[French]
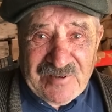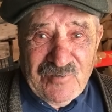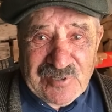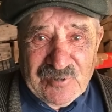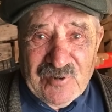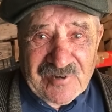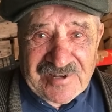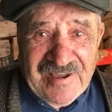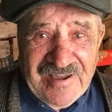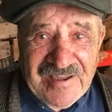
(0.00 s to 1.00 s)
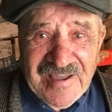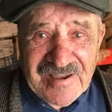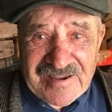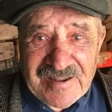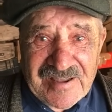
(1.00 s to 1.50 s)
et à 8h
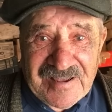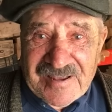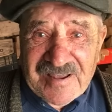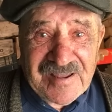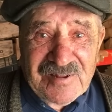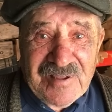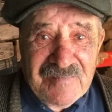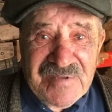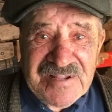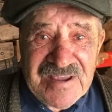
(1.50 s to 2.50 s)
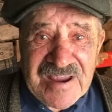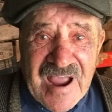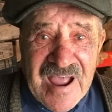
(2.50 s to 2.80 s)
qu'à midi.